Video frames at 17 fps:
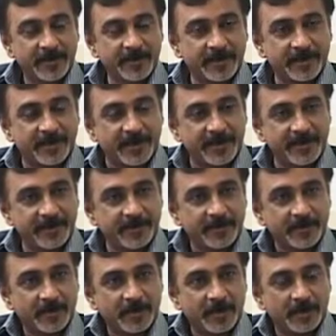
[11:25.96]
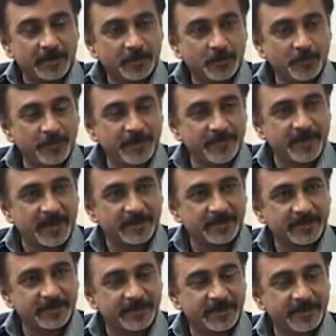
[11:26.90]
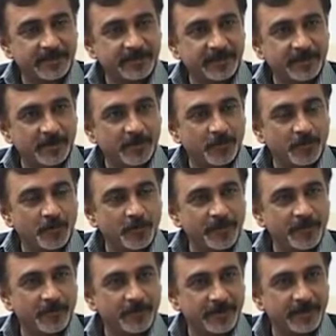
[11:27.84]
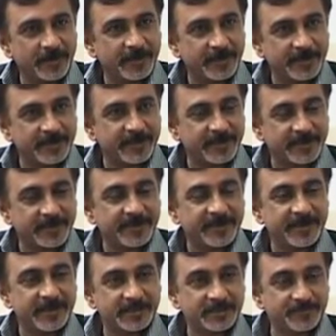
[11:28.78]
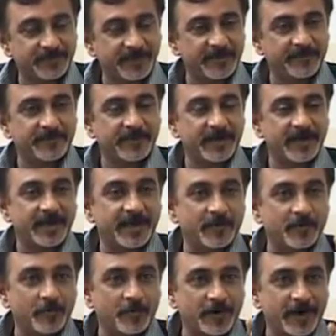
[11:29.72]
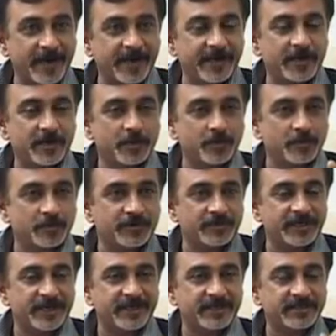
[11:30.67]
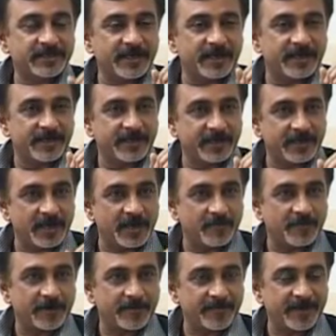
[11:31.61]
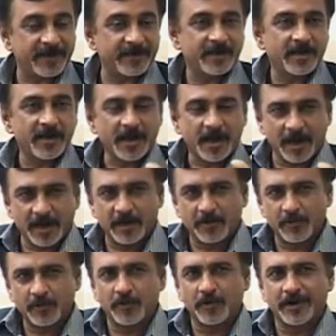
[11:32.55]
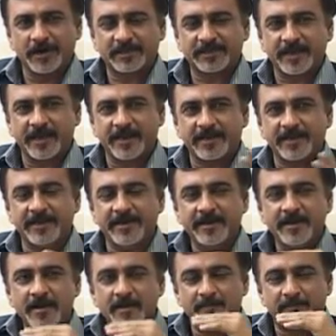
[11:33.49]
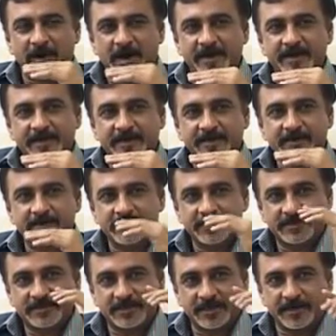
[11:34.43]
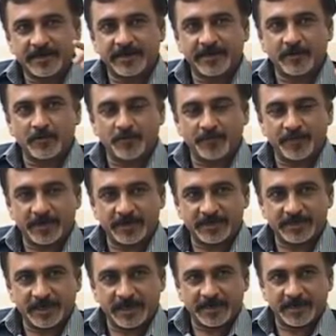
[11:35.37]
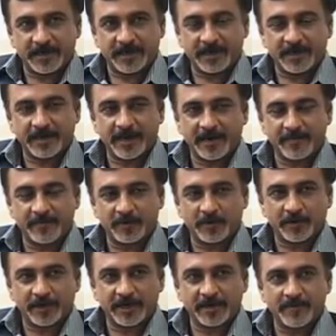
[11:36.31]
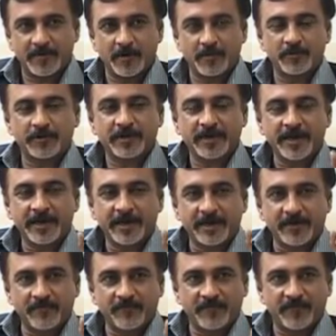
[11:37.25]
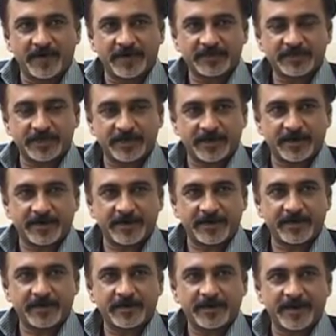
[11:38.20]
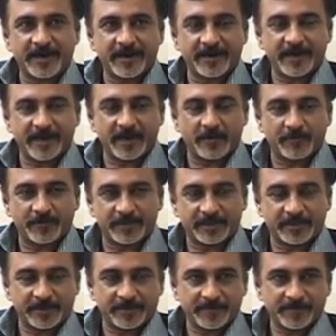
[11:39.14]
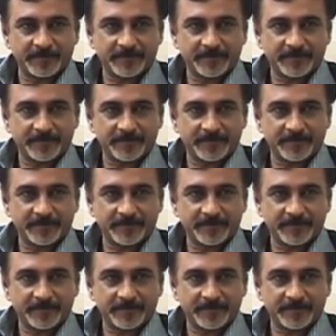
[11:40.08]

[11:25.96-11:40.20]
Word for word: ये कहीं अंदरूनी बातें धीरे धीरे लोगों में होने लगी है कि यस पीपल हैव राइट टू चेंज एनी गवर्नमेंट अगर उनको लगता है कि पानी सर के ऊपर जा रहा है आई एम टॉकिंग अबाउट इन्फ्लेशन रेट एंड एवरीथिंग